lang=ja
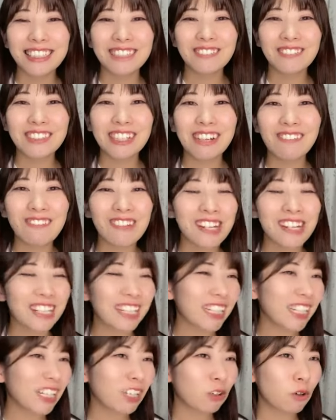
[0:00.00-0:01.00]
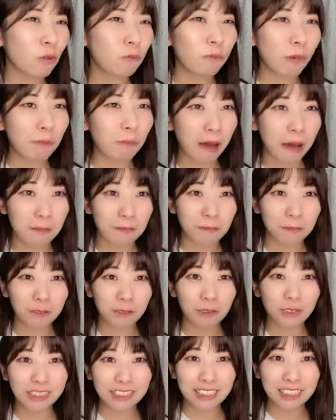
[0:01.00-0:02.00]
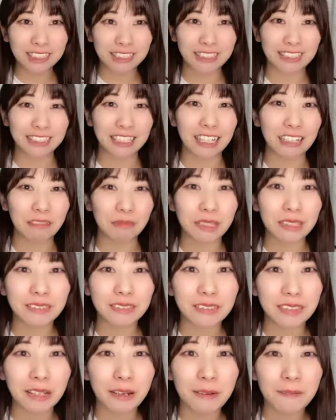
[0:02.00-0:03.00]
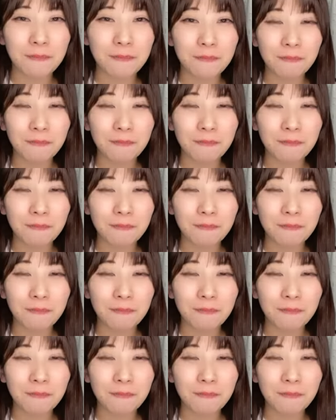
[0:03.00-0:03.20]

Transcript: 粒あんマーガリンコッペパン美味しいしないめっちゃ